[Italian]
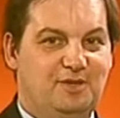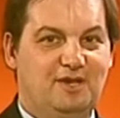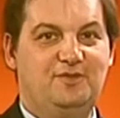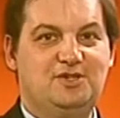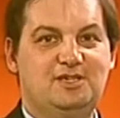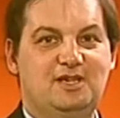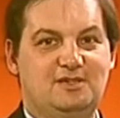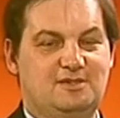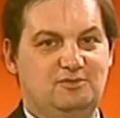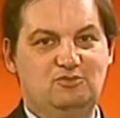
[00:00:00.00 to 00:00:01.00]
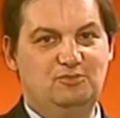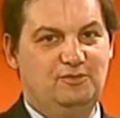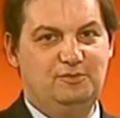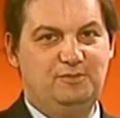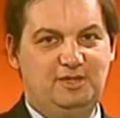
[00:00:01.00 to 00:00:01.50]
per avvicinarsi ad un
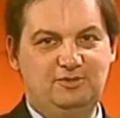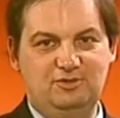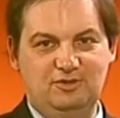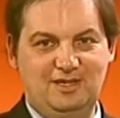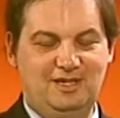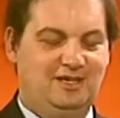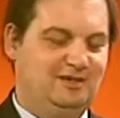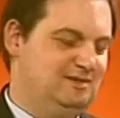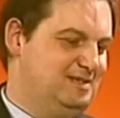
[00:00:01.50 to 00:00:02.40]
movimento che è